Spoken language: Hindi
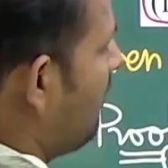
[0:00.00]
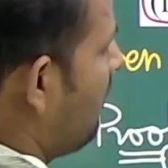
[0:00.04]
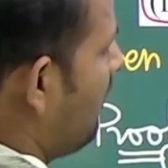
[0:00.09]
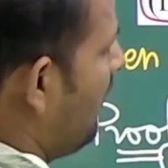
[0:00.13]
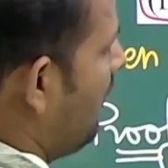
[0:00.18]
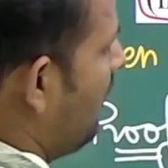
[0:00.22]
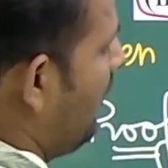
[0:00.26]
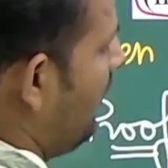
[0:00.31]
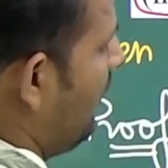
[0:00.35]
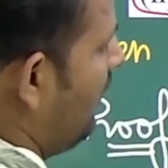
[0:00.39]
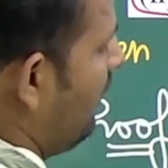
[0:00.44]
वाले
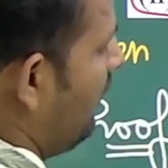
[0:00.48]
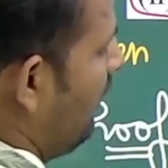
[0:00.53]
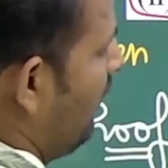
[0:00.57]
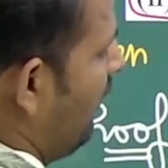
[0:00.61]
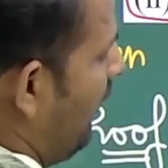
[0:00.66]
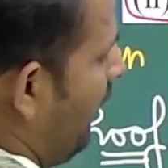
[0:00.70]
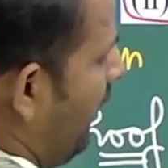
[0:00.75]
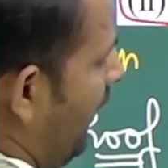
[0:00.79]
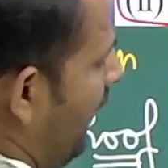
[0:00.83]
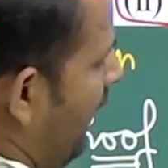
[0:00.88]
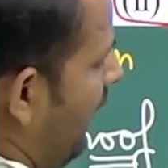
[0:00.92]
हैं
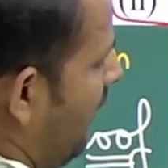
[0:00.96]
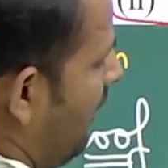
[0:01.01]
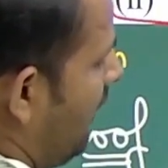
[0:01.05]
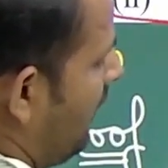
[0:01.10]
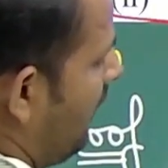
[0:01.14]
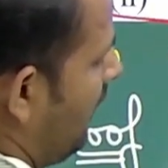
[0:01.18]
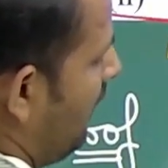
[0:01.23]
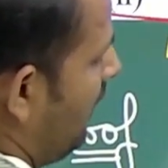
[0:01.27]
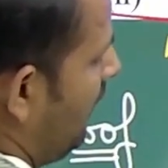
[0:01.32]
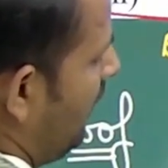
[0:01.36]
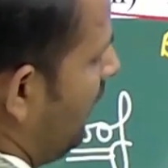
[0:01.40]
एंगल
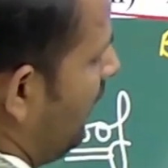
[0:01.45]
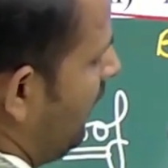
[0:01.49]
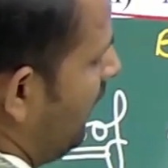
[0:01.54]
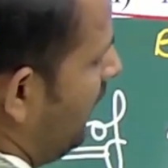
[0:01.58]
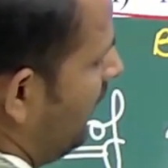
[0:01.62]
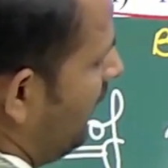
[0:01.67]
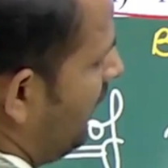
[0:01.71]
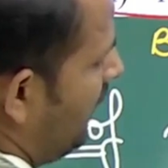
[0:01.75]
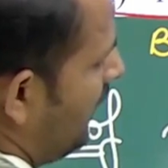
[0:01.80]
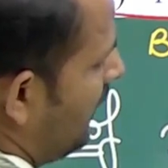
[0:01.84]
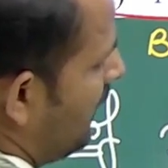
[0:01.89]
ए
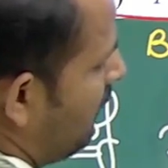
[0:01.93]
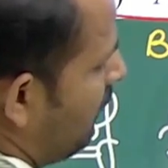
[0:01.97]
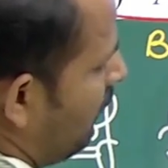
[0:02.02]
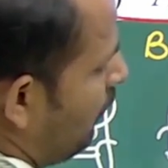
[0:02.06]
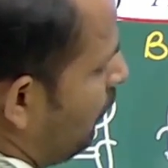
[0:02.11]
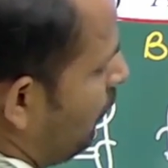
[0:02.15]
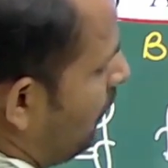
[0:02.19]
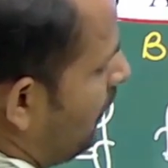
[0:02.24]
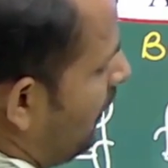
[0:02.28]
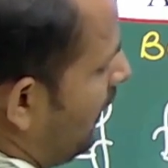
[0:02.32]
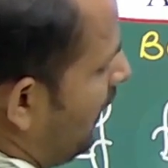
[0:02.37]
इक्वल
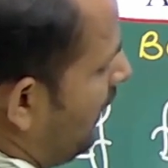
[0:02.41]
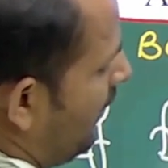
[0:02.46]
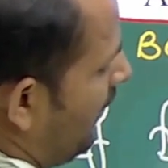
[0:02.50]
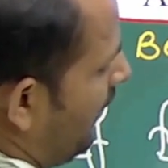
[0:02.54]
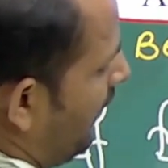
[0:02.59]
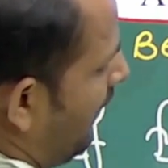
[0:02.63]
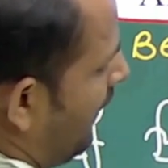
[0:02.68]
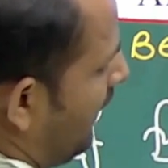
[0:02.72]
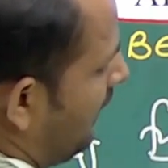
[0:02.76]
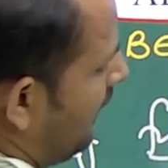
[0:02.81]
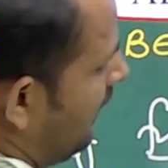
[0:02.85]
होगा
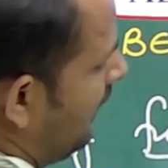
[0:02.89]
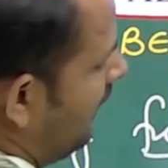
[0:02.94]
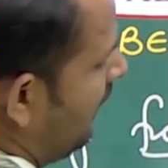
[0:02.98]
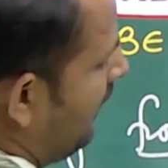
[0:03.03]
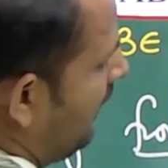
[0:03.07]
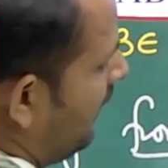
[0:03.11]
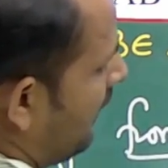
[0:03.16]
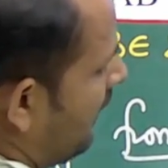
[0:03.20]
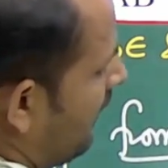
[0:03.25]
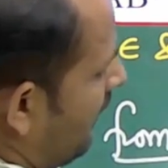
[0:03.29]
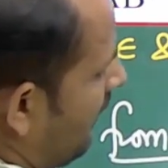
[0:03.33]
एंगल ए
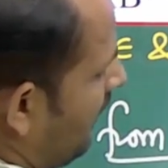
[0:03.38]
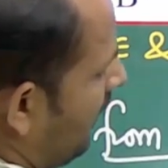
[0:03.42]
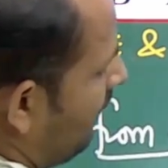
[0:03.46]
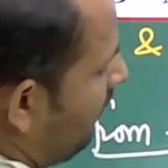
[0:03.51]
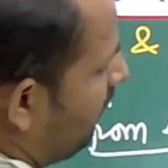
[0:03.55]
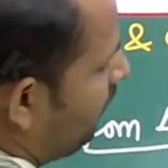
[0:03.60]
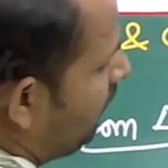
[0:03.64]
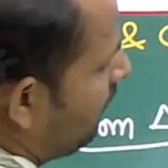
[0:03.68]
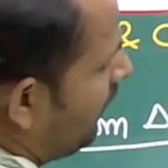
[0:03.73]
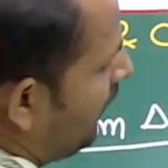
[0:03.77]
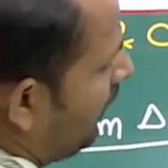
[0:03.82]
के
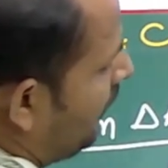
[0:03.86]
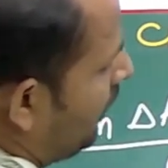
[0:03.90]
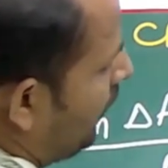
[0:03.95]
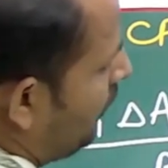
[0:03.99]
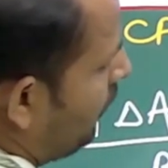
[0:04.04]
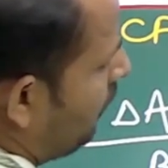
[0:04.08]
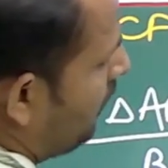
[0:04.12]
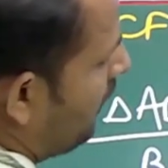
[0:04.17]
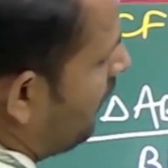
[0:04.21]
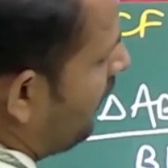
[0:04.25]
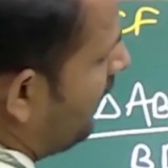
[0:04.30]

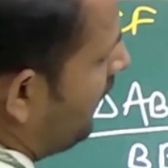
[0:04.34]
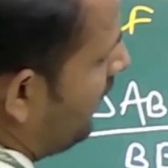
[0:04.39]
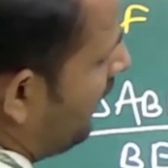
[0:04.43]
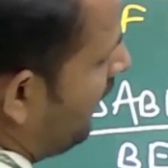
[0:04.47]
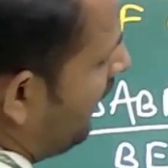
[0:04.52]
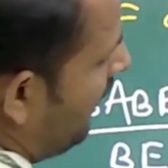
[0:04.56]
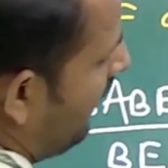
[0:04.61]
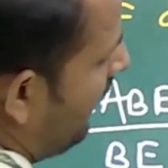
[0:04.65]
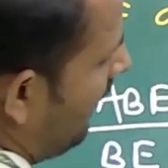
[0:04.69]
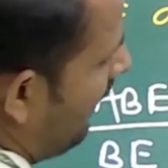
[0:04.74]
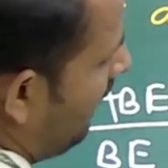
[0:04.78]
क्योंकि ये
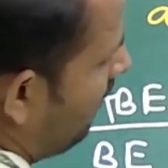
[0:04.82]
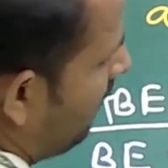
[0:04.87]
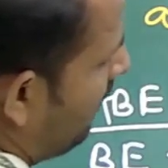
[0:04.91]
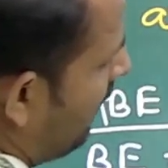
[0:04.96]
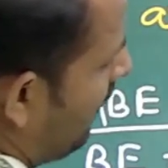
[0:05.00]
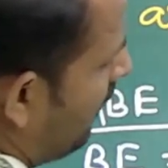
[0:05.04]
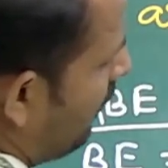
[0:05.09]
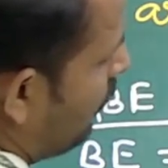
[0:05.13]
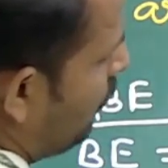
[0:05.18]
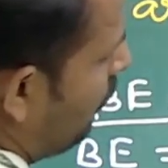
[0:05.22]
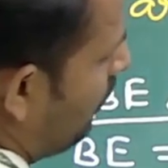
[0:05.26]
है आपके
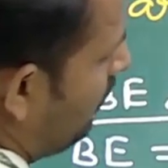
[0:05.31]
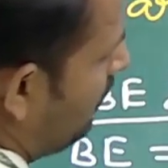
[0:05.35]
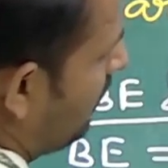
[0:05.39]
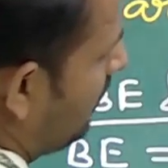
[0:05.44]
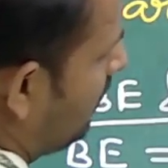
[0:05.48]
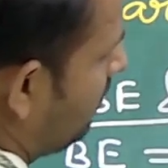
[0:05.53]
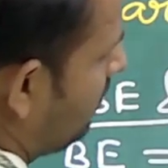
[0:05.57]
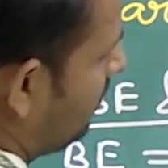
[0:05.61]
कॉमन